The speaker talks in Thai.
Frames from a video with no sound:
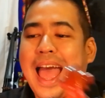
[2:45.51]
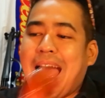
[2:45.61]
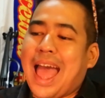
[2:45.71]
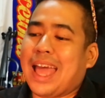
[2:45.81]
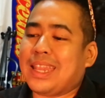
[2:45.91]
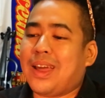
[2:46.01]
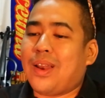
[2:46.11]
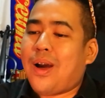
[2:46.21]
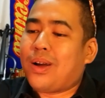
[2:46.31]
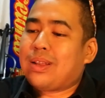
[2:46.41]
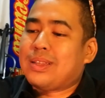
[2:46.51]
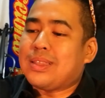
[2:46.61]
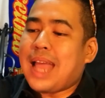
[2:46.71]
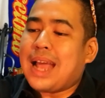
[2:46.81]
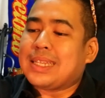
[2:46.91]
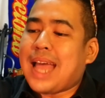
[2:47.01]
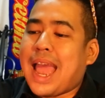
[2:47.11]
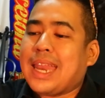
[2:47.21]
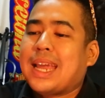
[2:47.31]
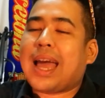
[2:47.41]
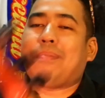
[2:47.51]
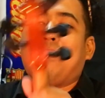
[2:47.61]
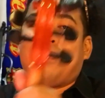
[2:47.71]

อ่ะเดี๋ยวลองตั้งสายนะครับ